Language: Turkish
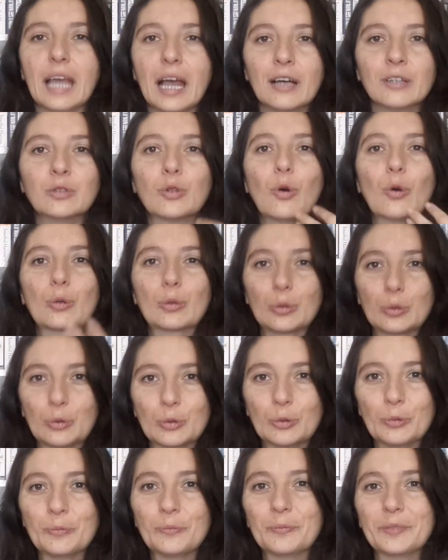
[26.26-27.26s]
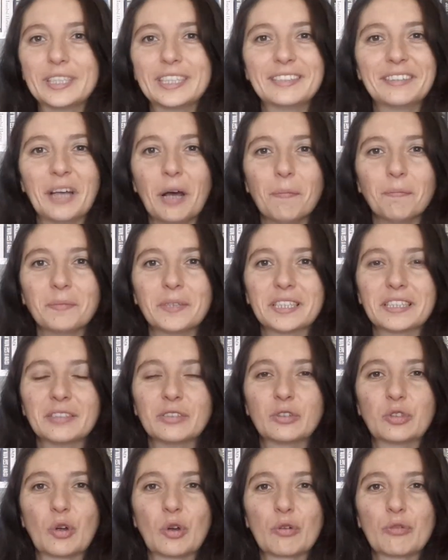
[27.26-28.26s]
kendi okuduğum
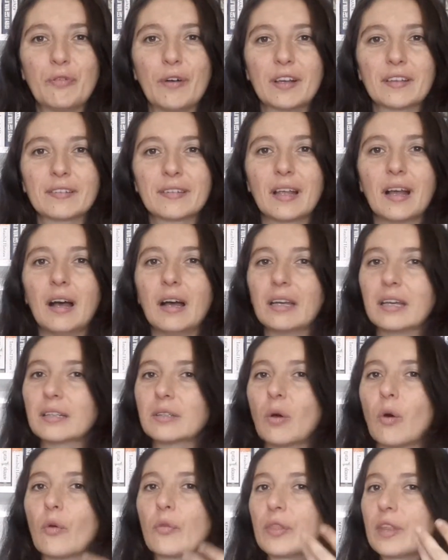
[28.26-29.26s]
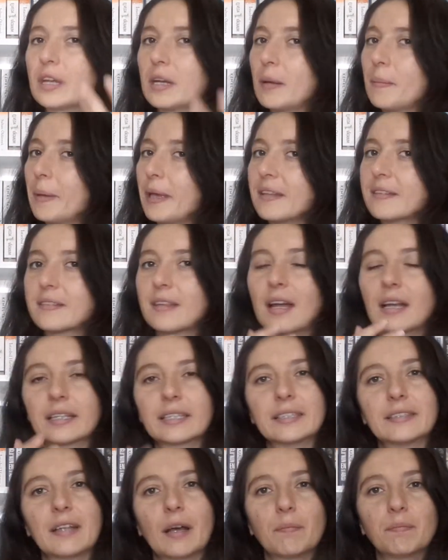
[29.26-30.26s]
kitapların çok fazla ya da onlara
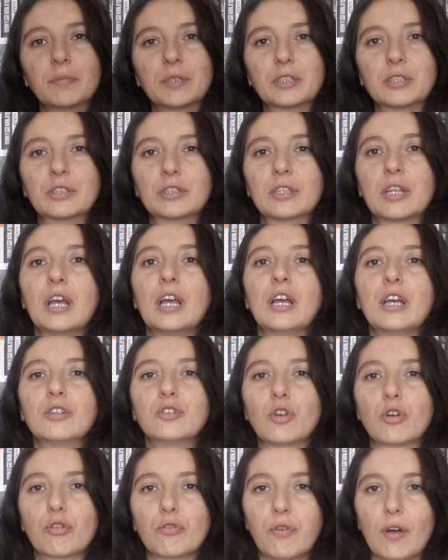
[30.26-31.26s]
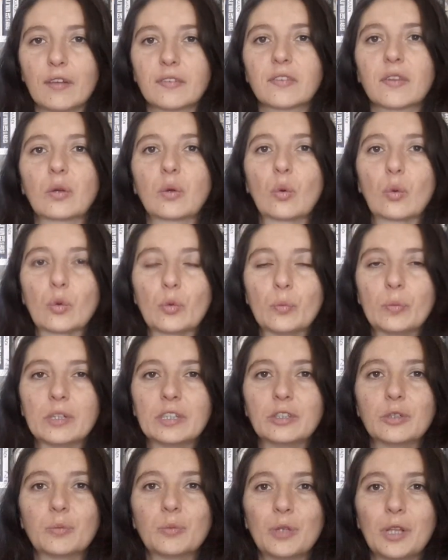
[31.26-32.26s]
benzer kitapların çok fazla
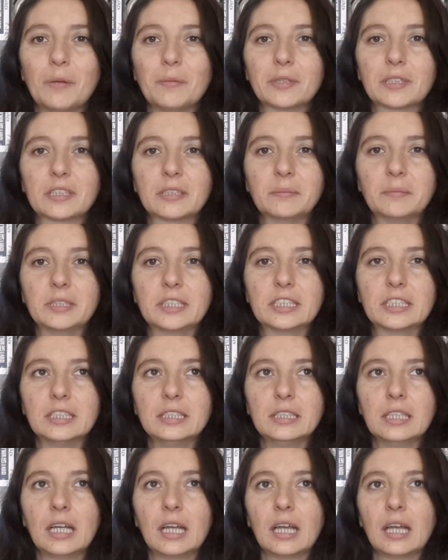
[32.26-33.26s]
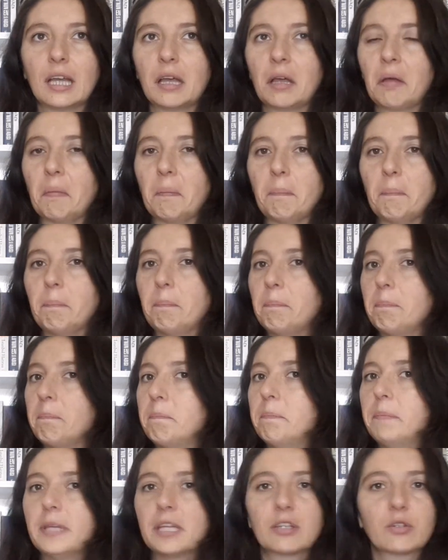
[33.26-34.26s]
yorumlarını bulamadığım için
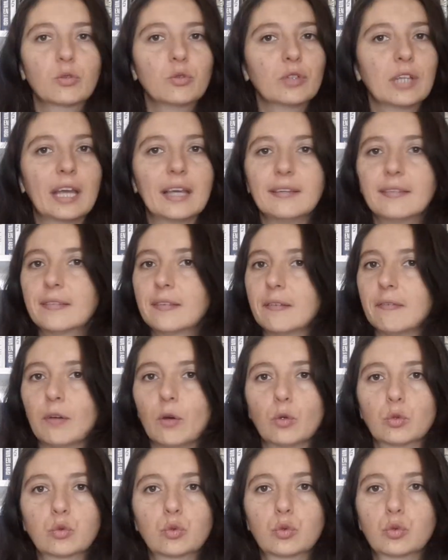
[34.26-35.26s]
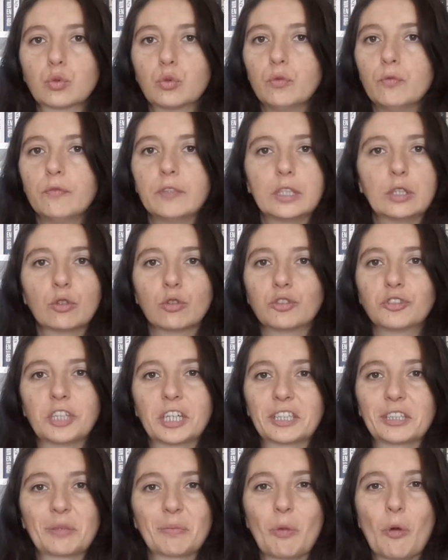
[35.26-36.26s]
bir gün esti ve oturdum video
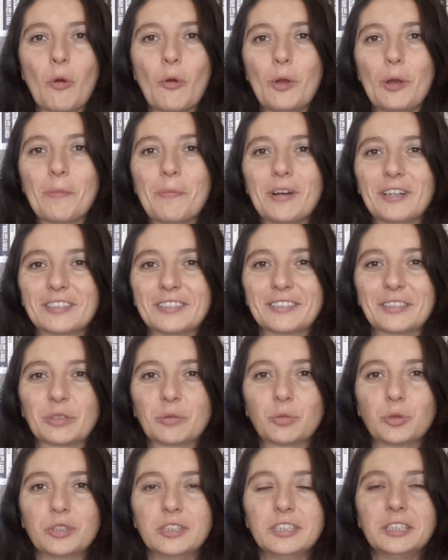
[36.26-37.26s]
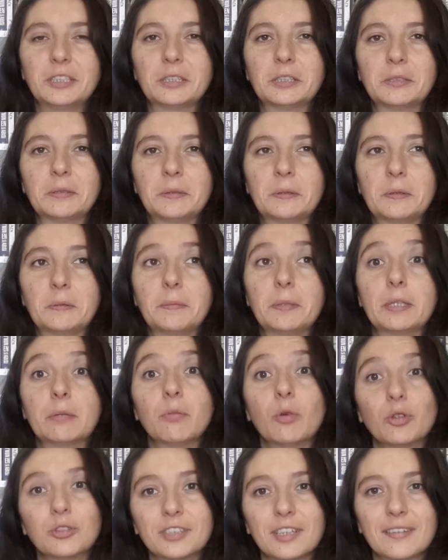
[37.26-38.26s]
çektim. Öyle başladı bu iş.
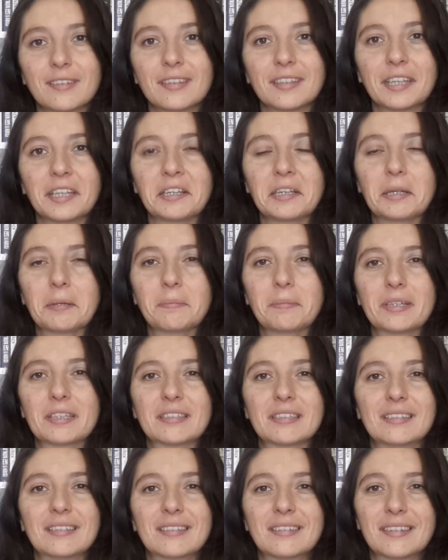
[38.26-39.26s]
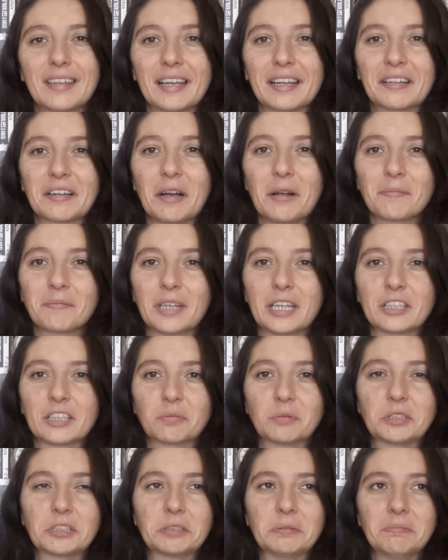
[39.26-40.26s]
Benim öncesinde ne bir Instagram
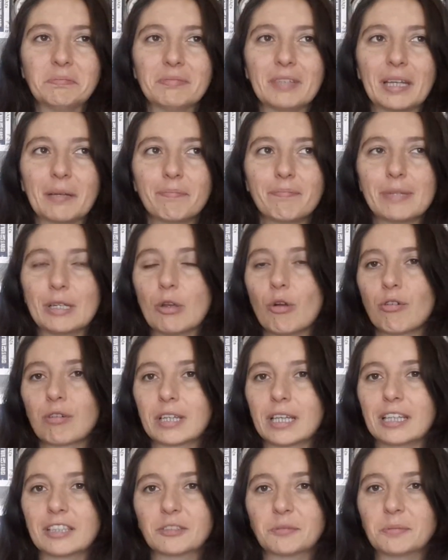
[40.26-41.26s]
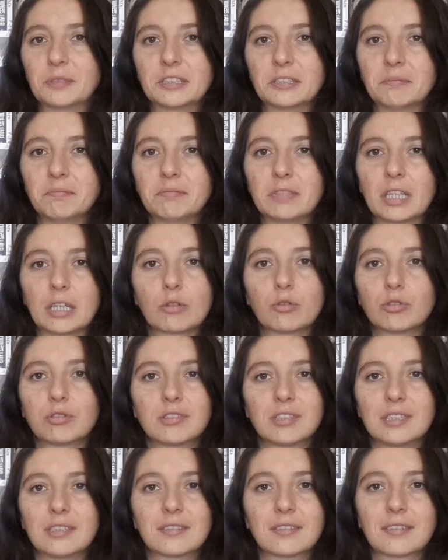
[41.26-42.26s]
geçmişim, ne blog geçmişim, ne
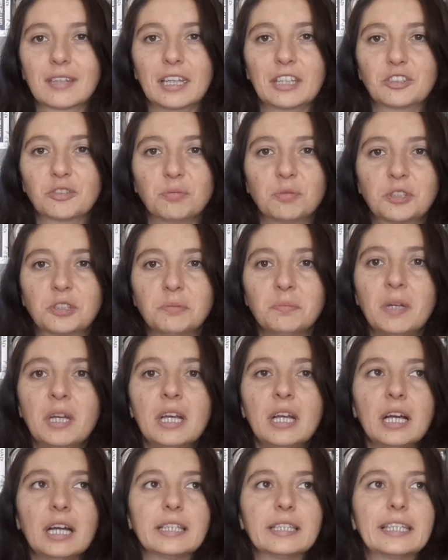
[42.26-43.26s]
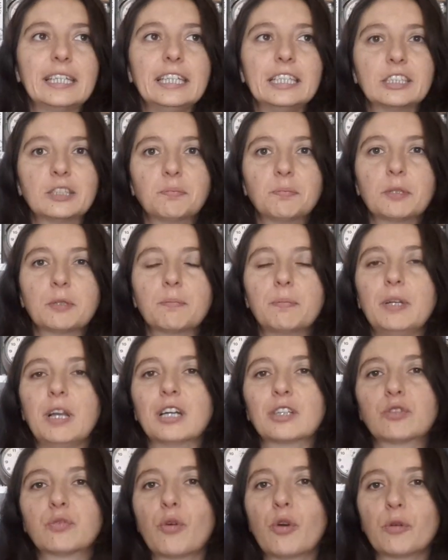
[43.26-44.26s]
Goodreads geçmişim. Hani hiçbir
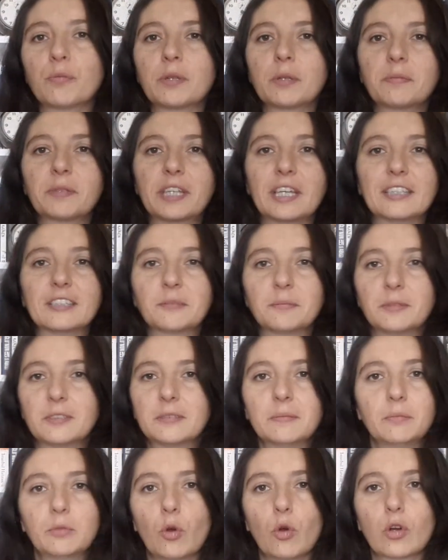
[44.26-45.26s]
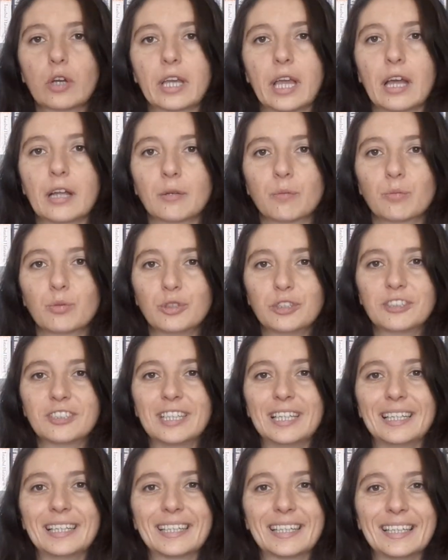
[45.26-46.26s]
platformda bir geçmişim yok yani bu
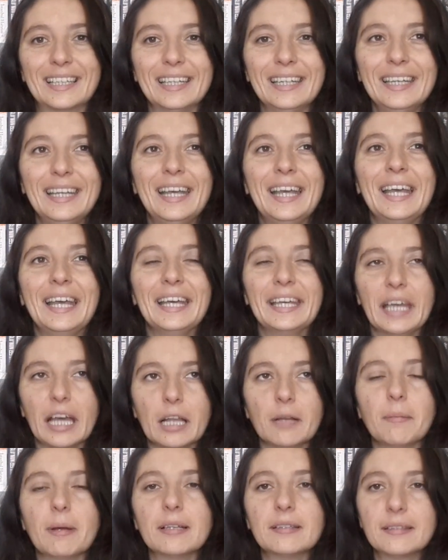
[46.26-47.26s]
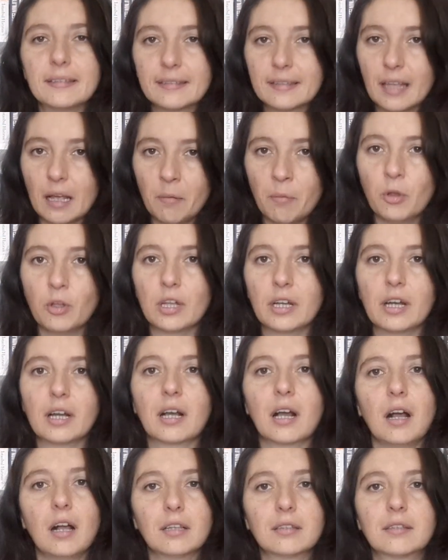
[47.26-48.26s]
işle ilgili. Yani ben tam
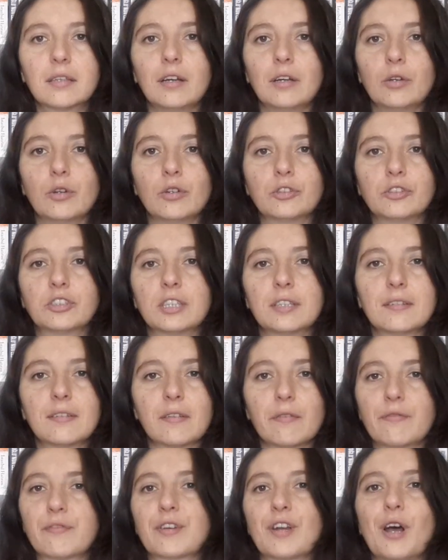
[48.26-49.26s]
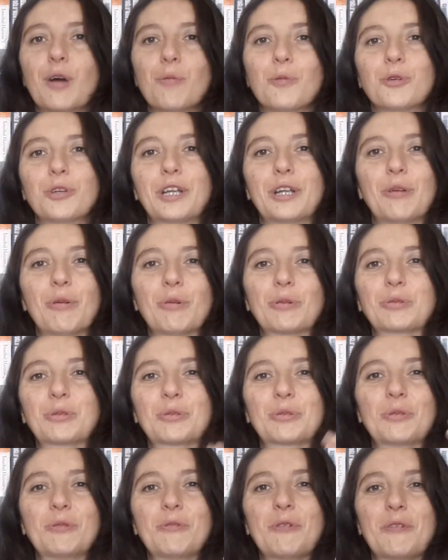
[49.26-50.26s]
olarak 6 ay önce sıfır aboneyle
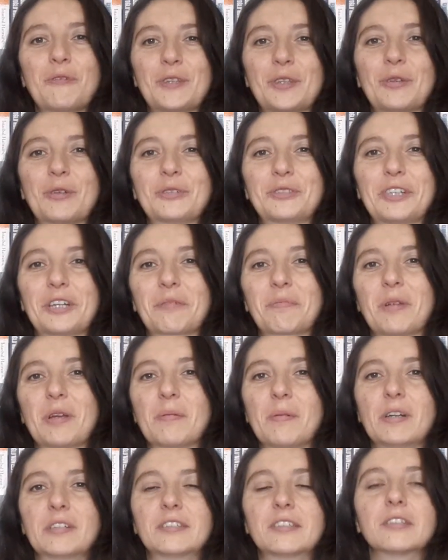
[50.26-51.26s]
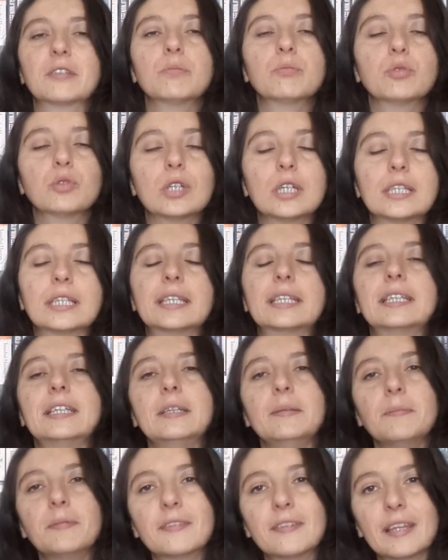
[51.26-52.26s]
oturdum ve video çekmeye başladım. Bunu hani
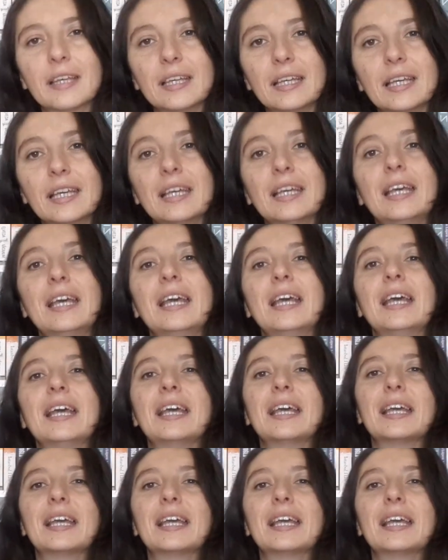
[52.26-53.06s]
kimseyi